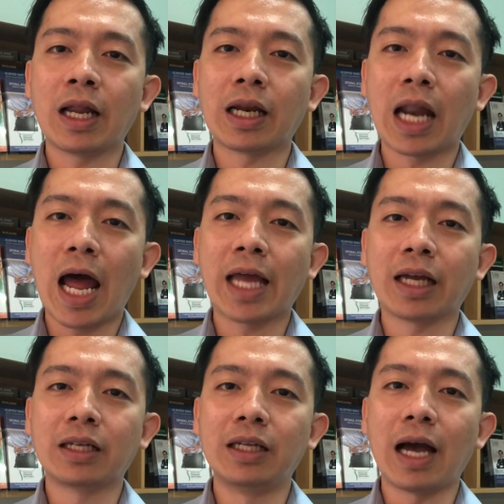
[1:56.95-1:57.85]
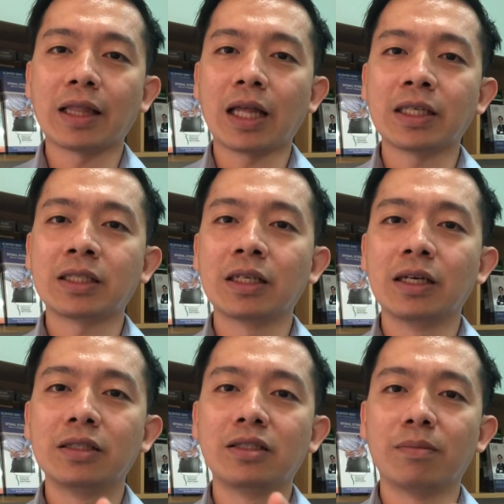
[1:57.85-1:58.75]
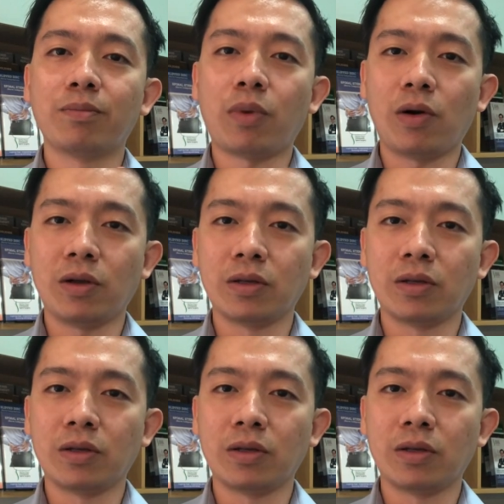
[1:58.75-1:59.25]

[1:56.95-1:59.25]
naik di atas jempol.